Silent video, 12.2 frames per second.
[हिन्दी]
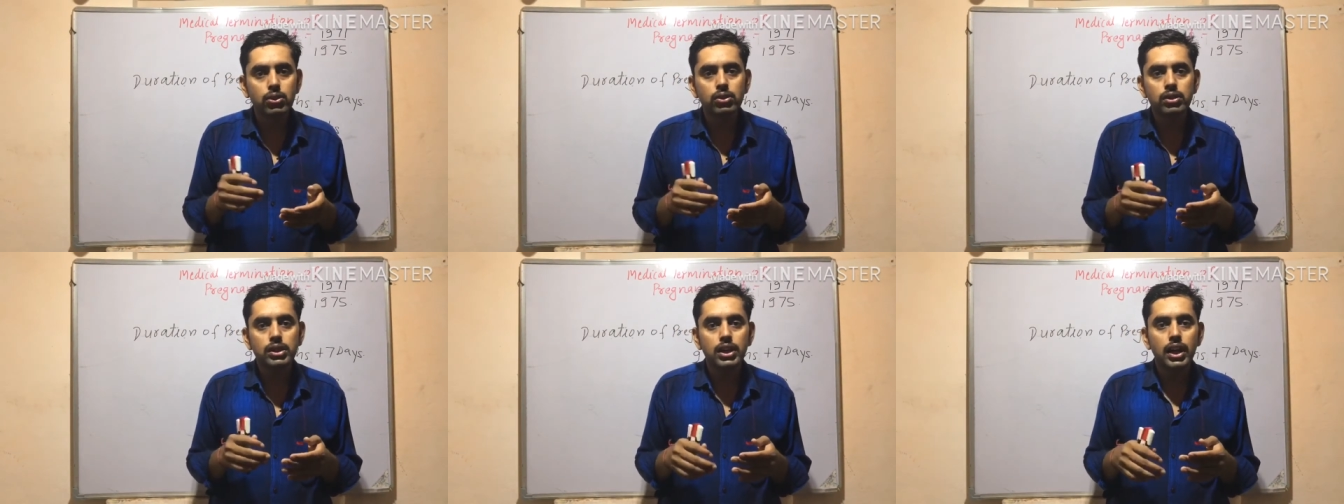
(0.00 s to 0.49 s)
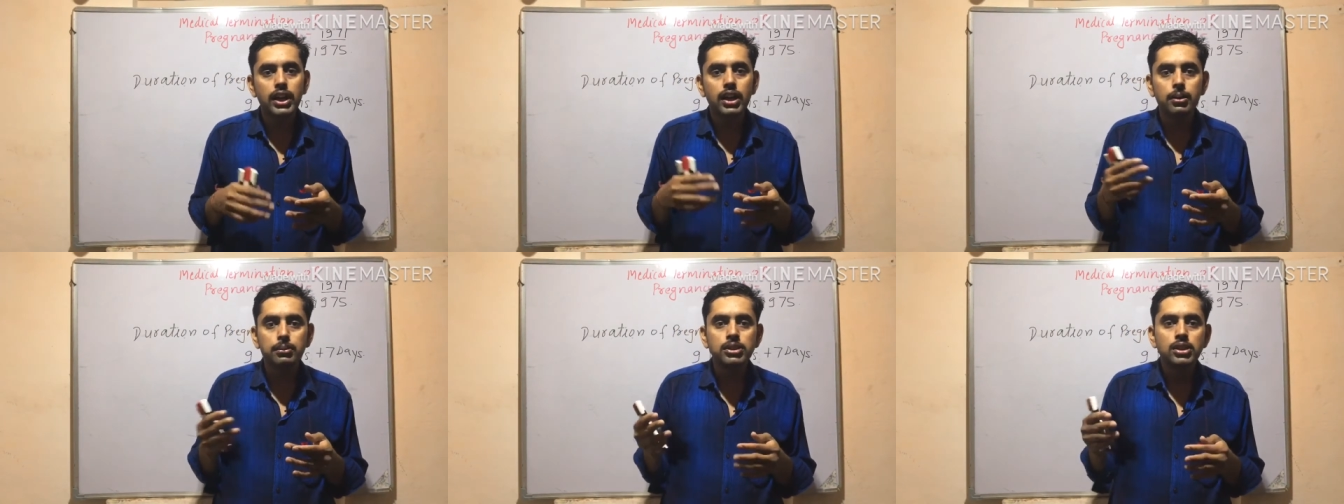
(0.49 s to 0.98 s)
को अगर
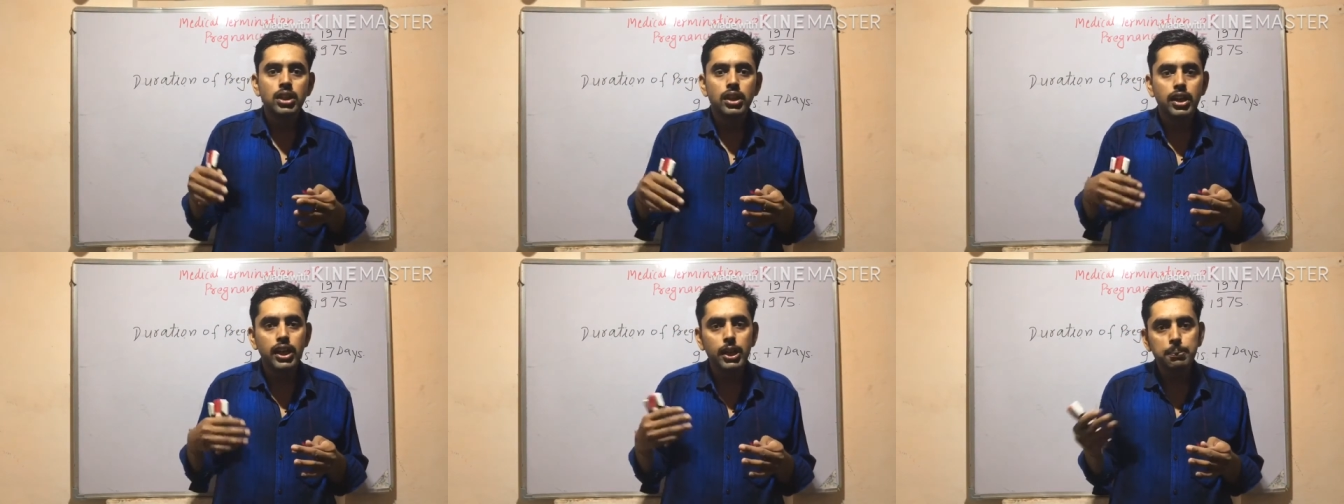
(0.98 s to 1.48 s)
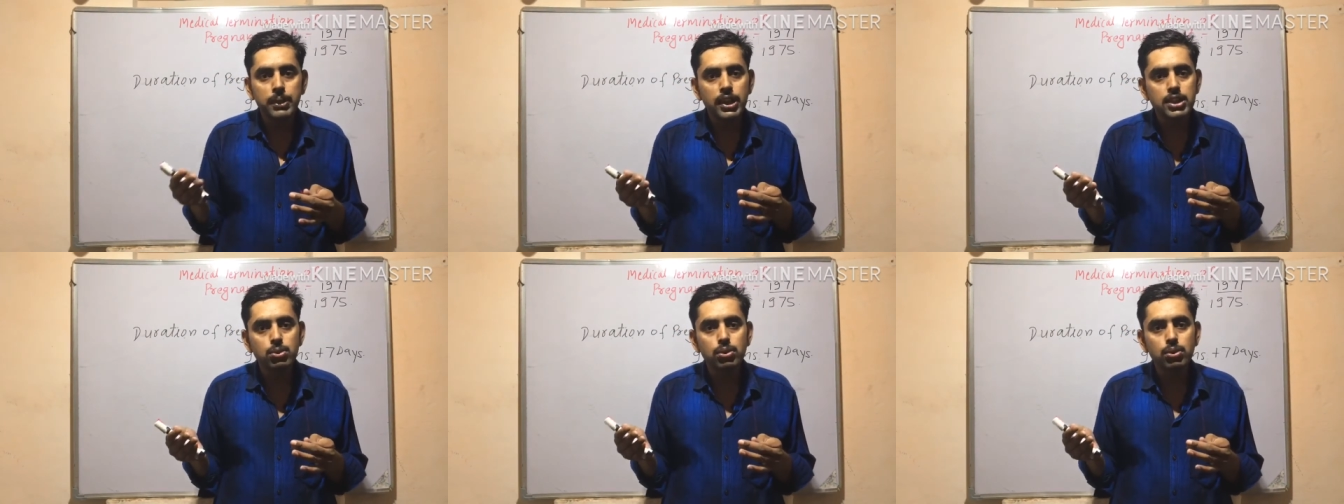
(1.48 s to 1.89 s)
हम रेप केस